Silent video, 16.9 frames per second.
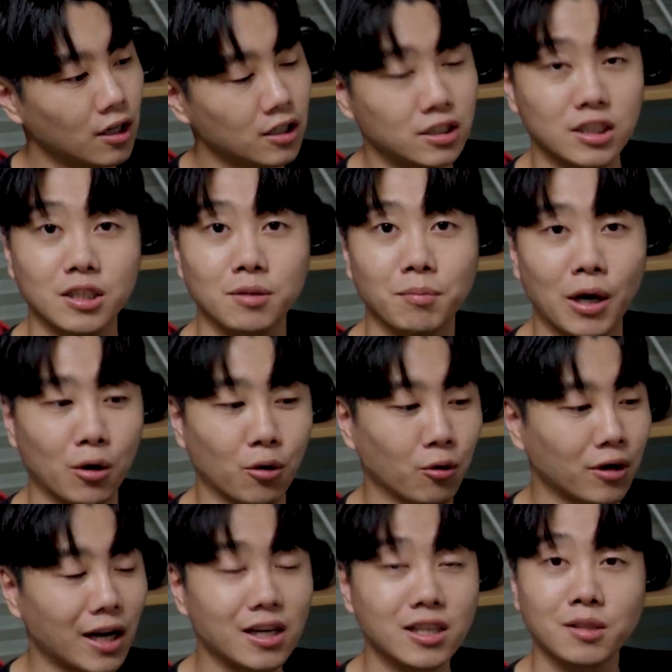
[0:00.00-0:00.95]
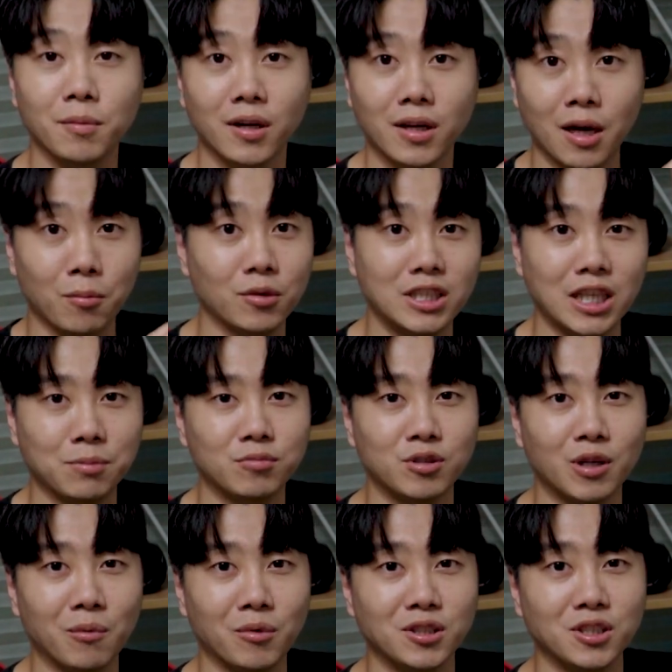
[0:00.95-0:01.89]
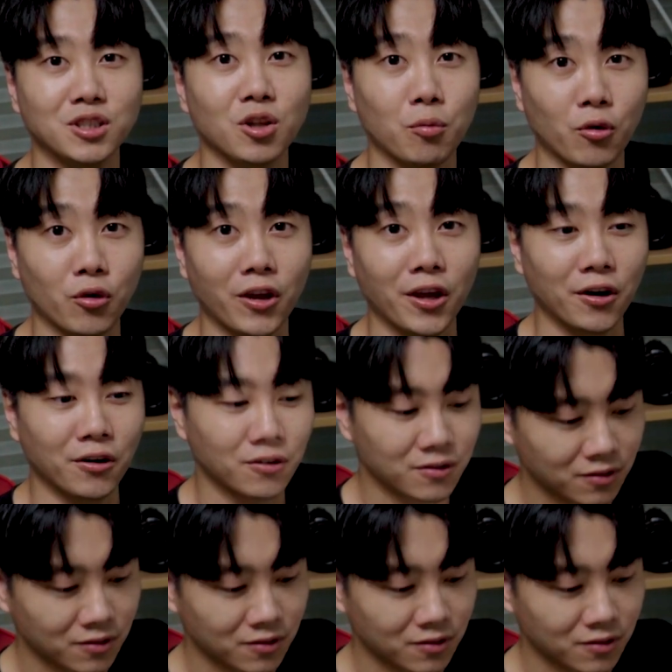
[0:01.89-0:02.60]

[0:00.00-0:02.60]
지금 바로 깔끔하게 한번 제품 한번 뜯어볼게요.